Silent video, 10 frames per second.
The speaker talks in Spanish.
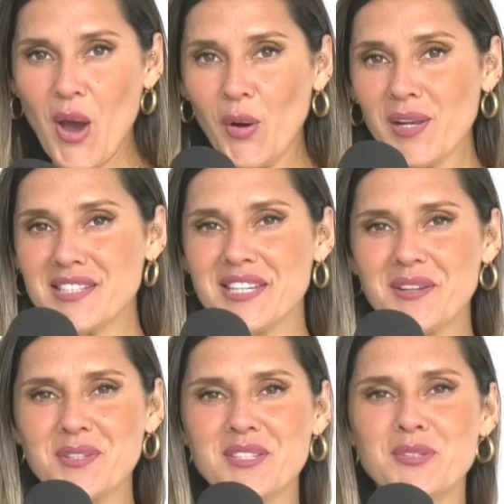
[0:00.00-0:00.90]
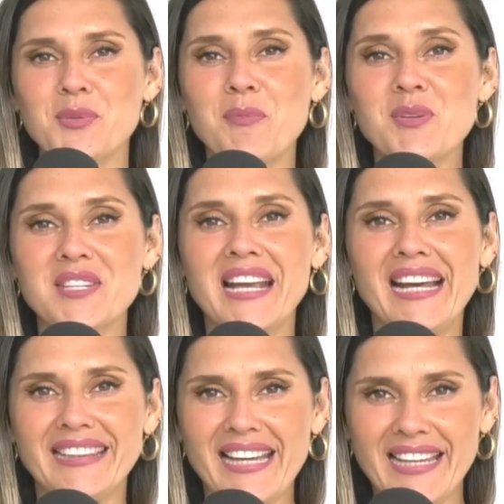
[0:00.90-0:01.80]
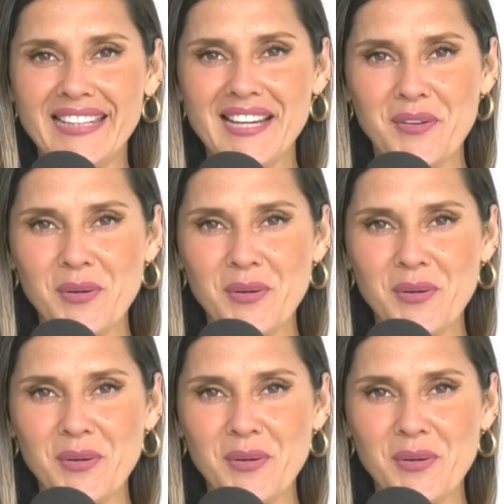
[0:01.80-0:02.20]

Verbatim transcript: Hola chicos, estuvimos en Cartagena,